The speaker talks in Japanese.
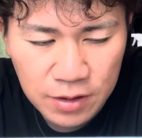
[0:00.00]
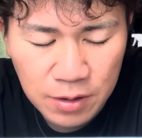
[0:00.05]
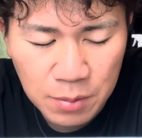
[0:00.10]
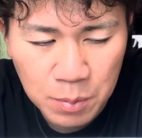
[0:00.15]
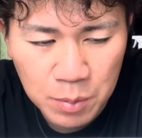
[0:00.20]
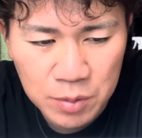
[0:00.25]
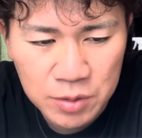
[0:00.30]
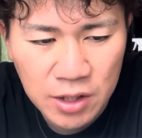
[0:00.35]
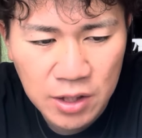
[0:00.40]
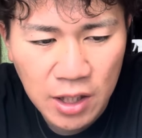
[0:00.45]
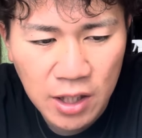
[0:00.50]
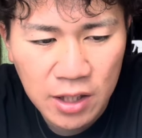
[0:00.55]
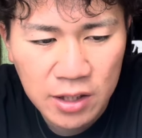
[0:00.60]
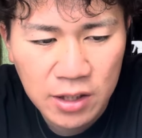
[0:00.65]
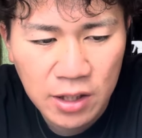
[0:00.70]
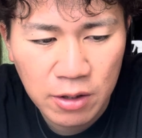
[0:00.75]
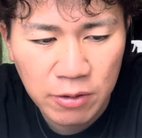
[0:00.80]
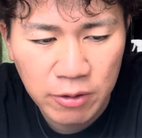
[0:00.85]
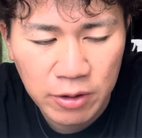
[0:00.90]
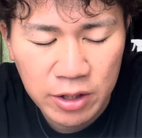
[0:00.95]
もう佐賀
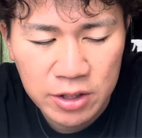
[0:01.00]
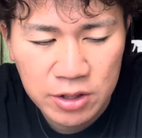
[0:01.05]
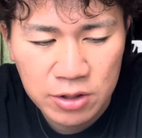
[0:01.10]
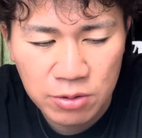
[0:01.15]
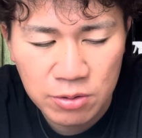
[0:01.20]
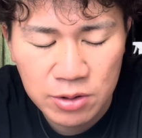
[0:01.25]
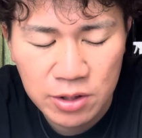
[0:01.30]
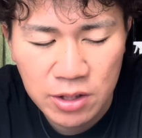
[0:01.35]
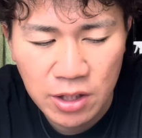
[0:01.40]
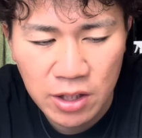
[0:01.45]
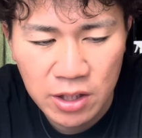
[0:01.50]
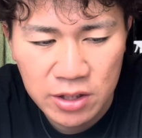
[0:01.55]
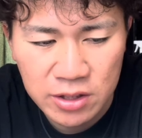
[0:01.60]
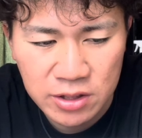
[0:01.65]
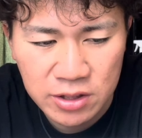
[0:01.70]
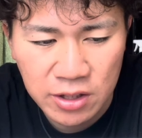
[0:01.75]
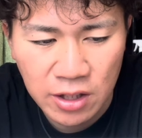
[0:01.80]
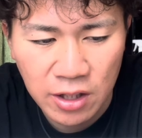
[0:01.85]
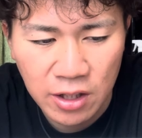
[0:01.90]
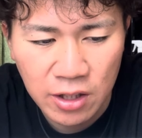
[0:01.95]
県はね、正直な
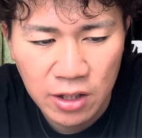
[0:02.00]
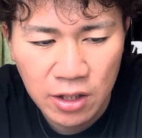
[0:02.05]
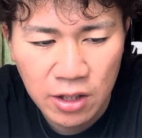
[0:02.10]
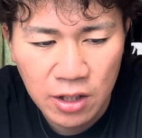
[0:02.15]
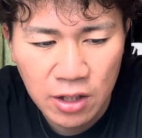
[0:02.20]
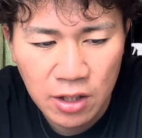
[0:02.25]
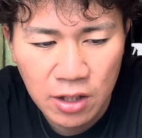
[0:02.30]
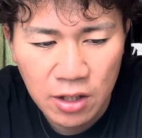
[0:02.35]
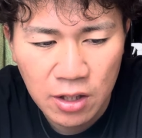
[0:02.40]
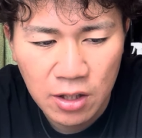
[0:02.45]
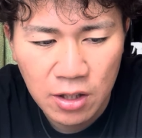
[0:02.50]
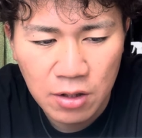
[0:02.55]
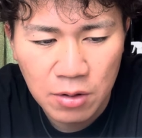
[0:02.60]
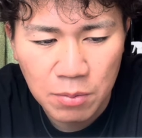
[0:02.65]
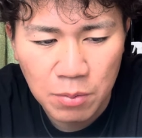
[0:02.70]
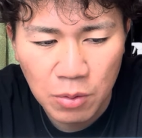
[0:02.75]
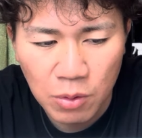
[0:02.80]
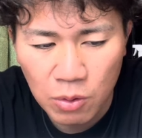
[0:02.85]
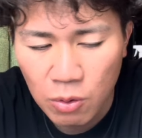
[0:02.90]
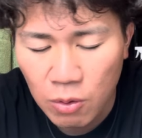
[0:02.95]
話ね、
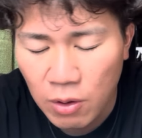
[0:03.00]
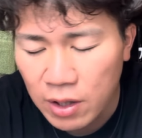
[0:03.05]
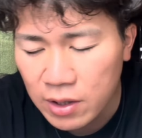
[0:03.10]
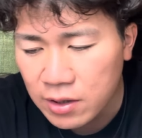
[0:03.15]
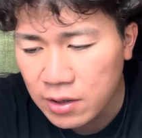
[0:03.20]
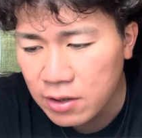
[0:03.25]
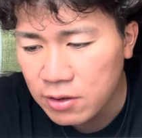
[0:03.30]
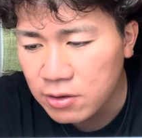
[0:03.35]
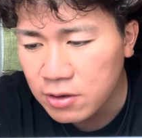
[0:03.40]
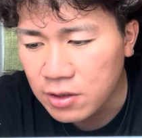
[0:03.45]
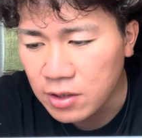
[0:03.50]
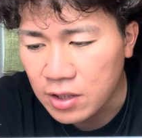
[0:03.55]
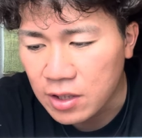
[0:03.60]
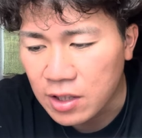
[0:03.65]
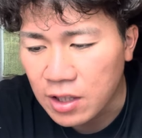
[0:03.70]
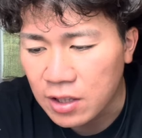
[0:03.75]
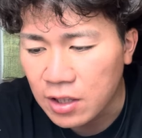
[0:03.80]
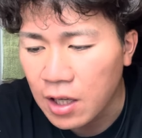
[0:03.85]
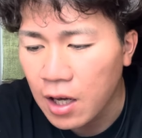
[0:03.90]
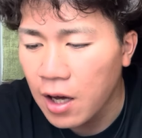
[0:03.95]
もう終わってるって言い
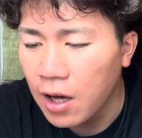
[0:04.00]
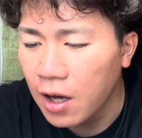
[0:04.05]
方